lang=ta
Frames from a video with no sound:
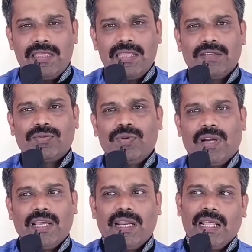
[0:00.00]
அந்த
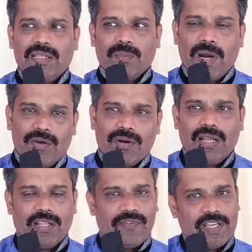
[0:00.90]
சூழ்நிலையில் அந்த
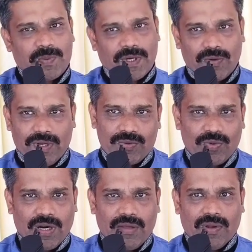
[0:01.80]
மாணவர்கள் அதை ஃபேஸ் பண்ணக்கூடிய
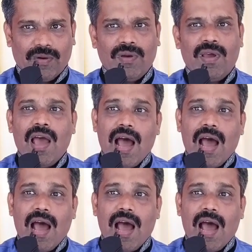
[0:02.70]
சூழ்நிலை வரும்